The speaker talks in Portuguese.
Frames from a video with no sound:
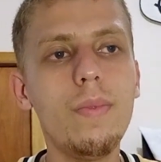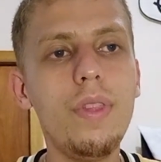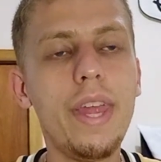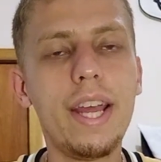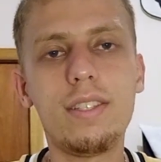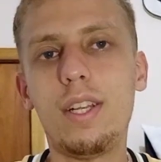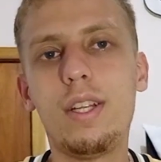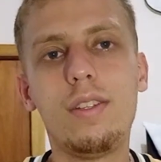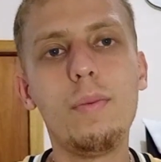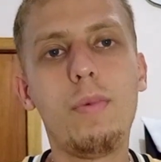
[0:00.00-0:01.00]
Né?
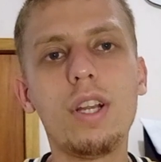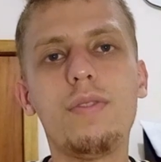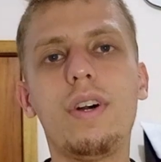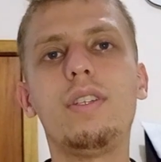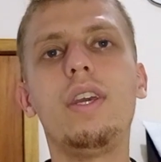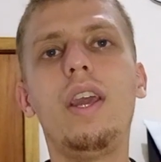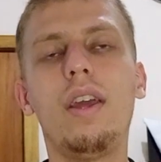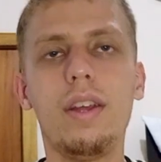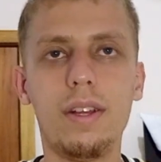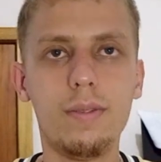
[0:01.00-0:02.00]
Você pode
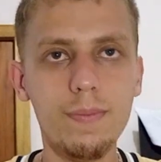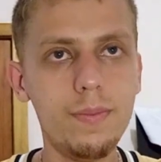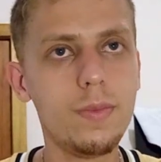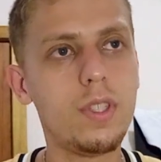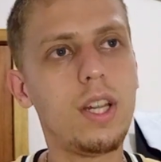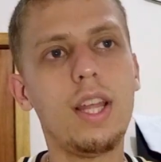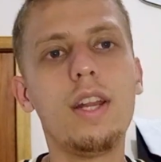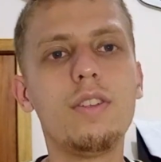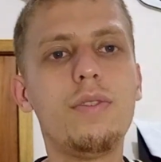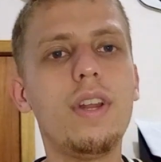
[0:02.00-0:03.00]
fazer
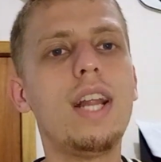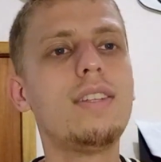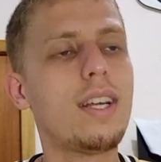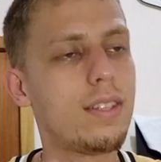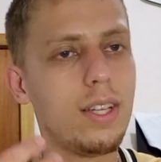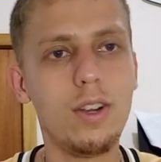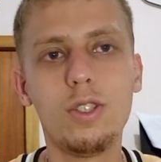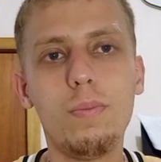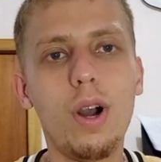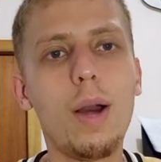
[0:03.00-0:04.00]
treino de finalização, de
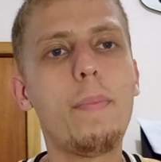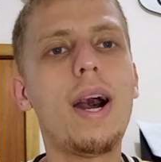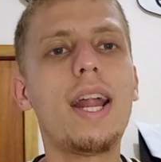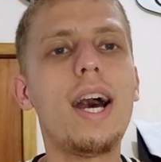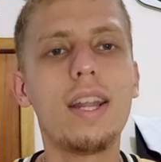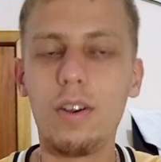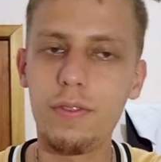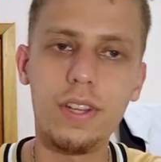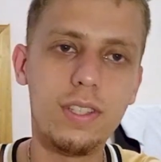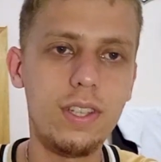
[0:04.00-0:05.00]
bola parada,
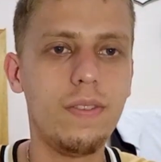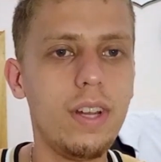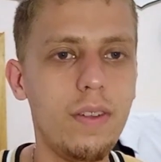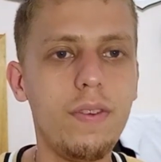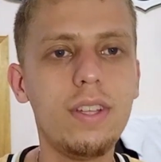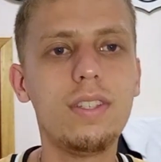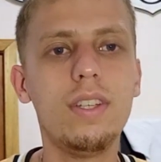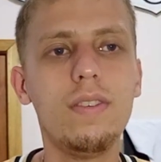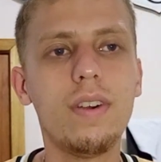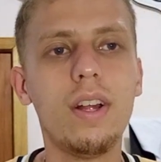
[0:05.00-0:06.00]
ofensiva e
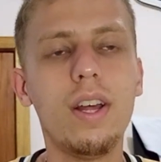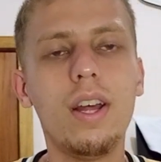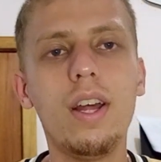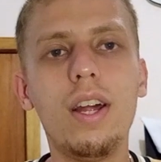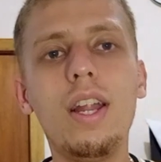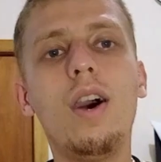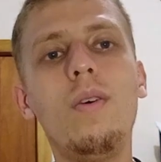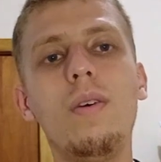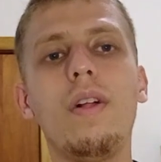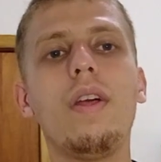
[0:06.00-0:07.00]
defensiva.
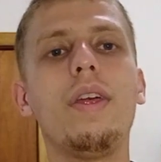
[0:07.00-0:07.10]
Não.